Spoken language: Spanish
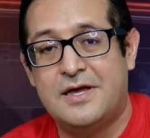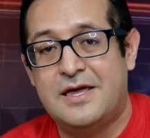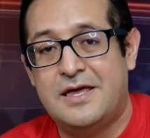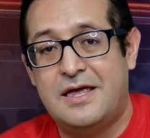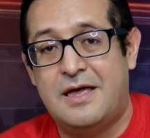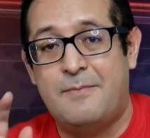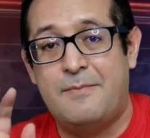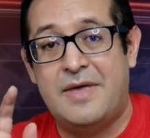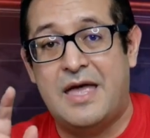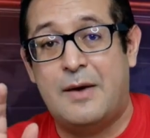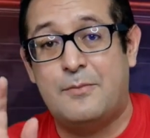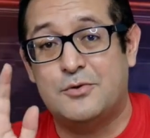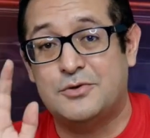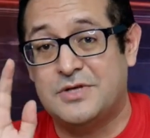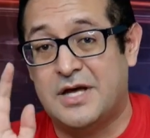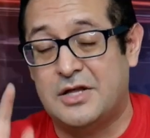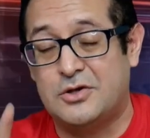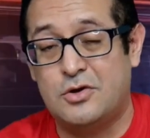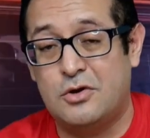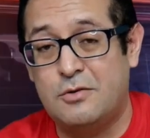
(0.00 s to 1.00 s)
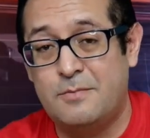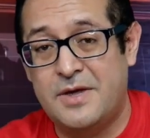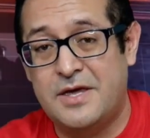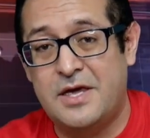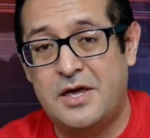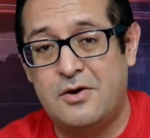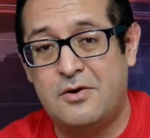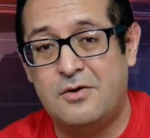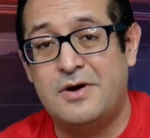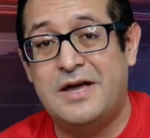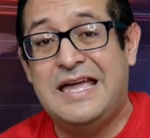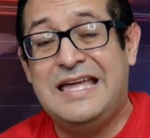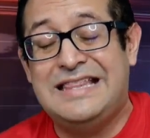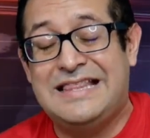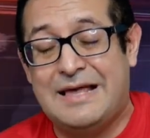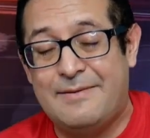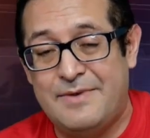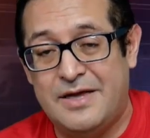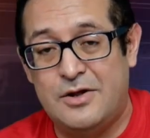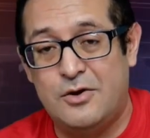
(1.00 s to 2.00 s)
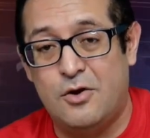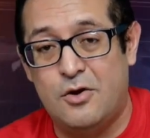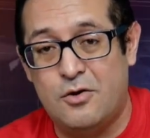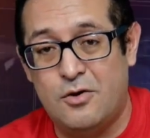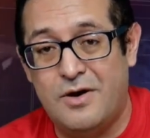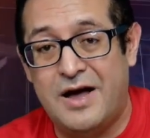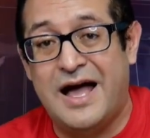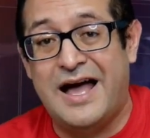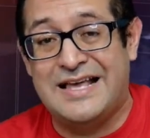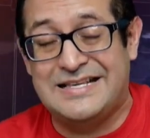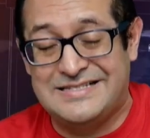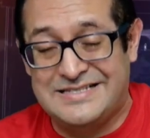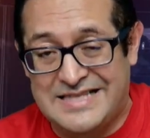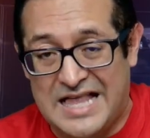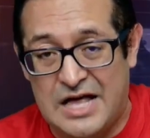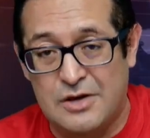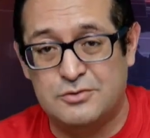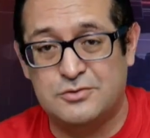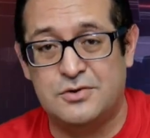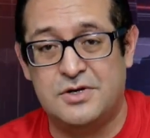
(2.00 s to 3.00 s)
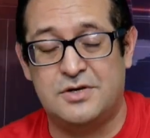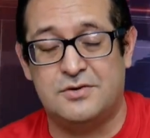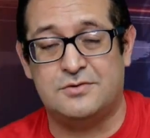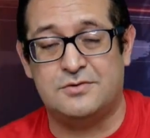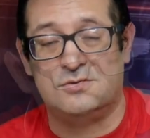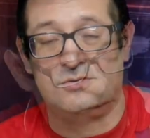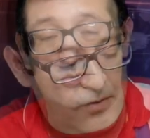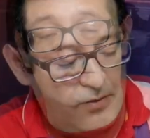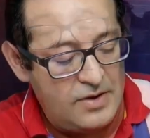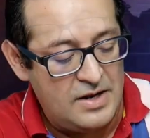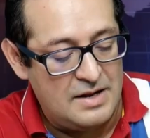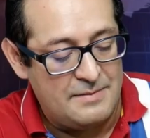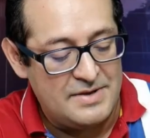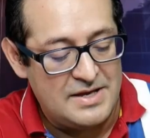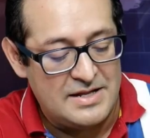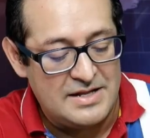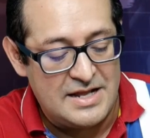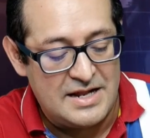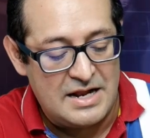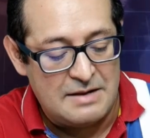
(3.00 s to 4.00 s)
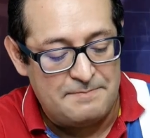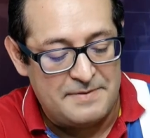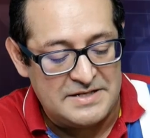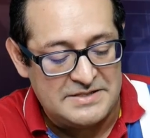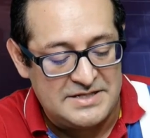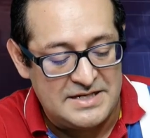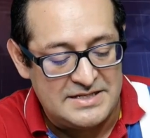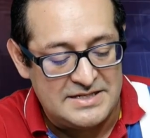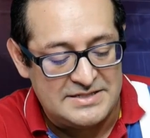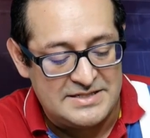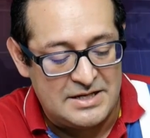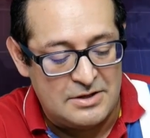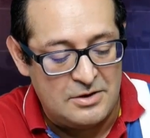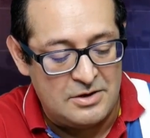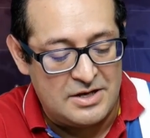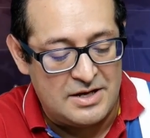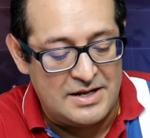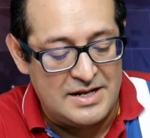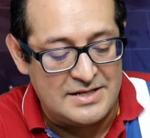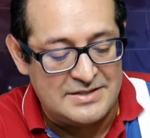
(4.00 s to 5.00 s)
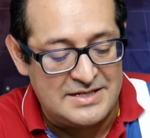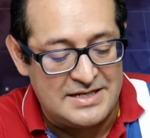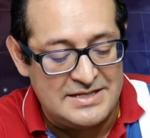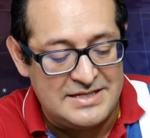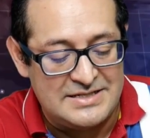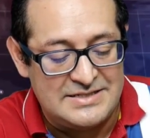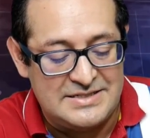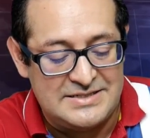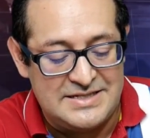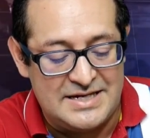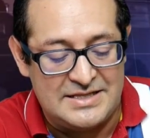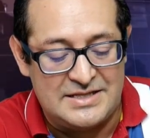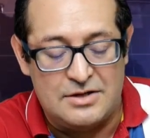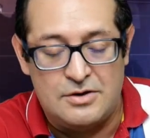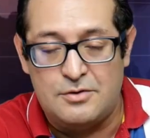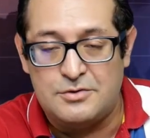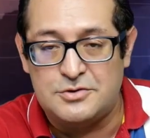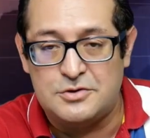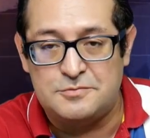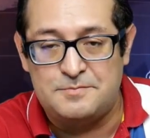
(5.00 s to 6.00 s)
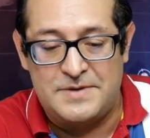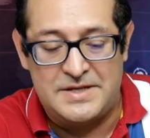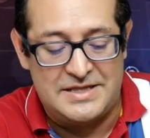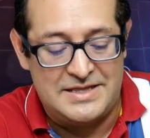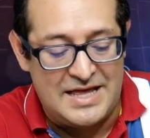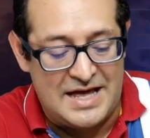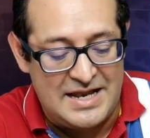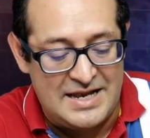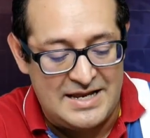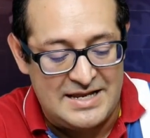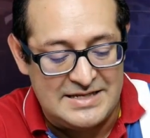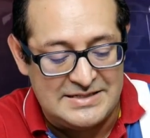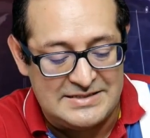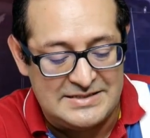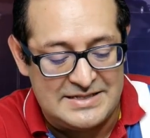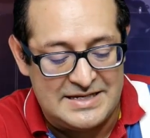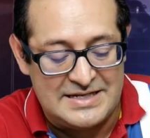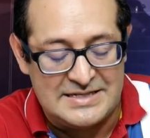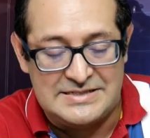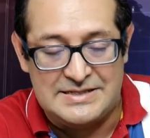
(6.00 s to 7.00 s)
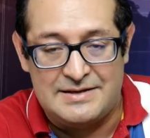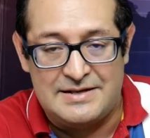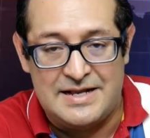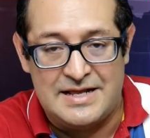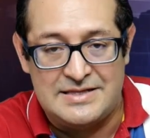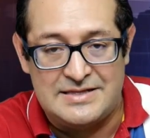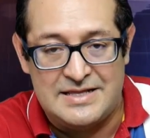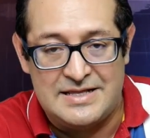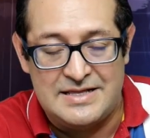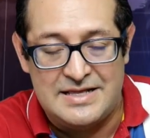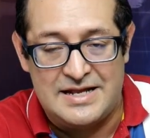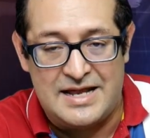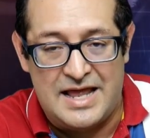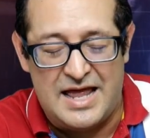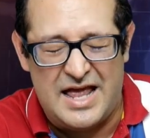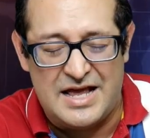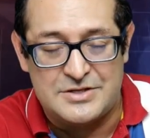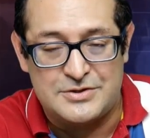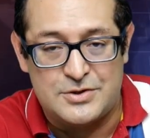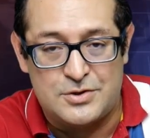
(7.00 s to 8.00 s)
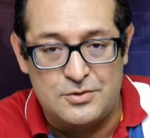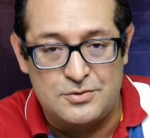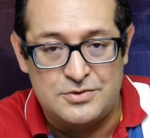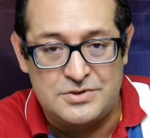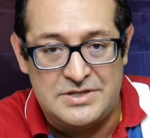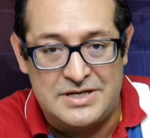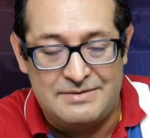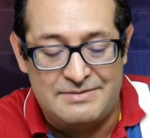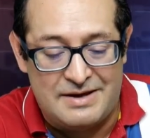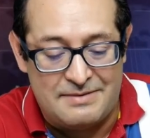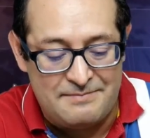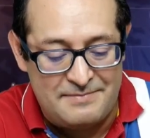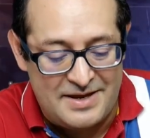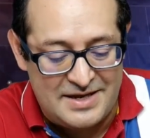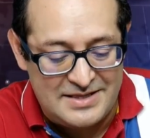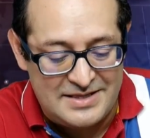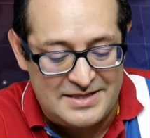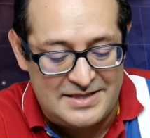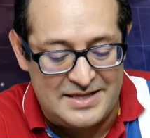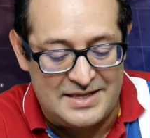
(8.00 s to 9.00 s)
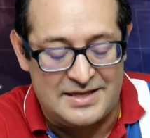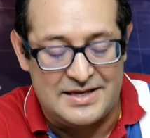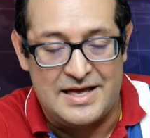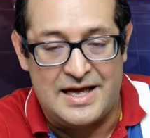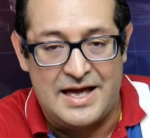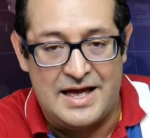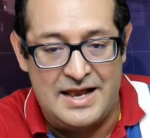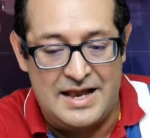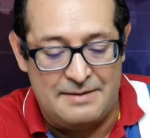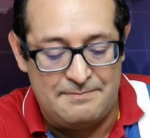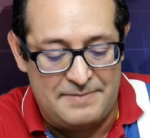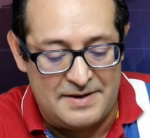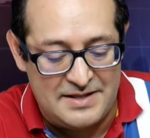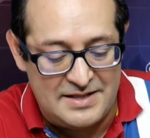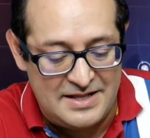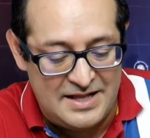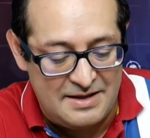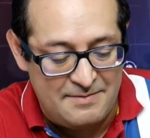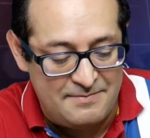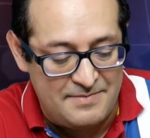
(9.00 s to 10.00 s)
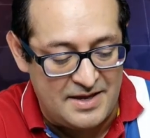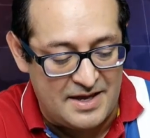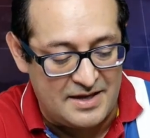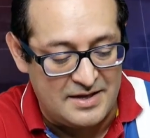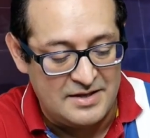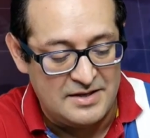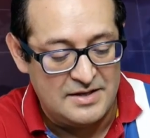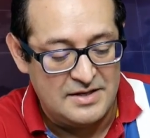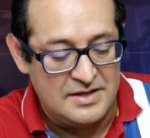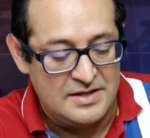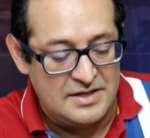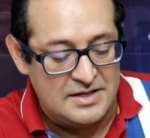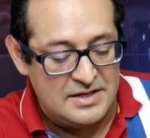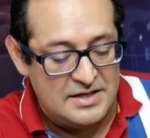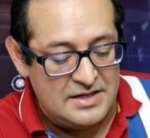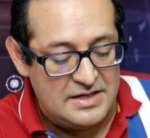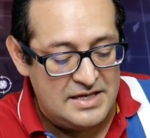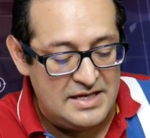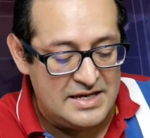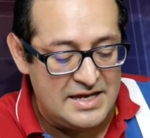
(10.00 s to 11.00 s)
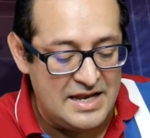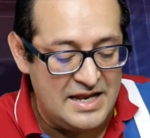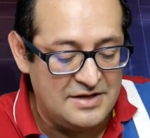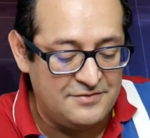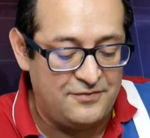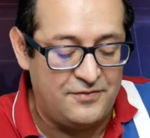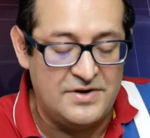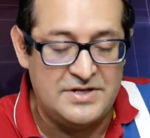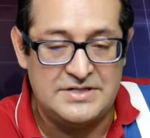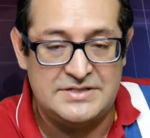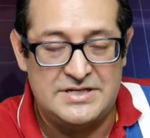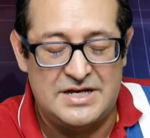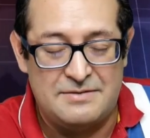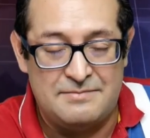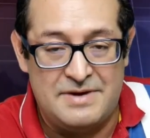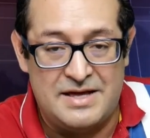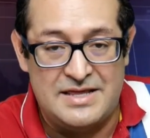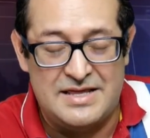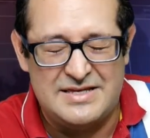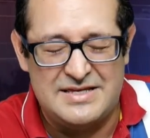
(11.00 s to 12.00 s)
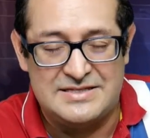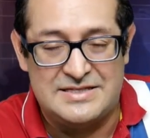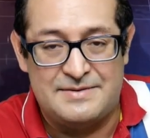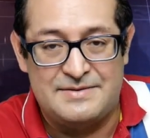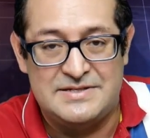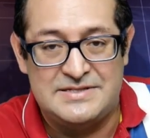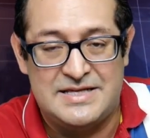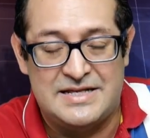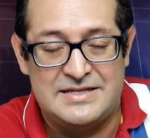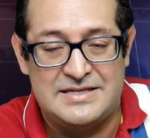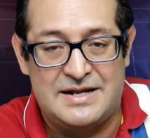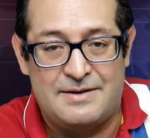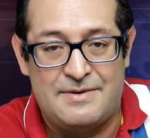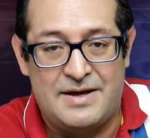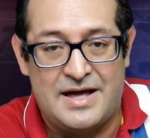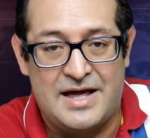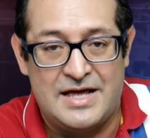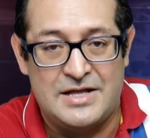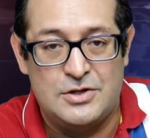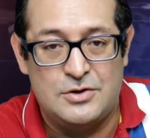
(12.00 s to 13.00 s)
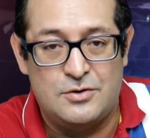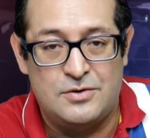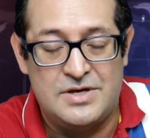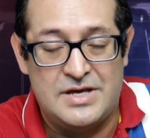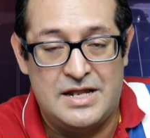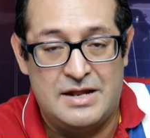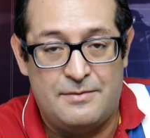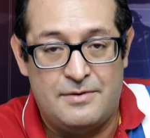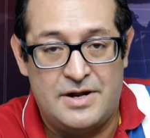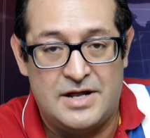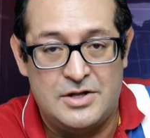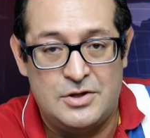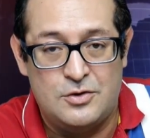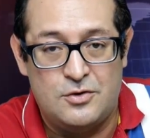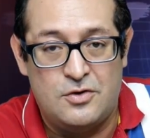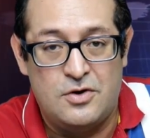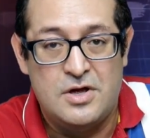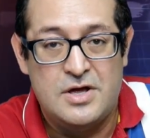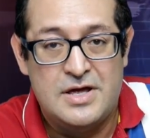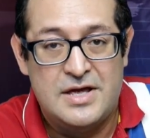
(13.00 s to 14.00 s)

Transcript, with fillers: Y enviamos a todo México y también, ojo, a Estados Unidos. Hoy en la mañana el presidente señaló que van a ser 17 nuevos hospitales que se van a atender exclusivamente a la pandemia y que las Fuerzas Armadas ya también están trabajando y elaborando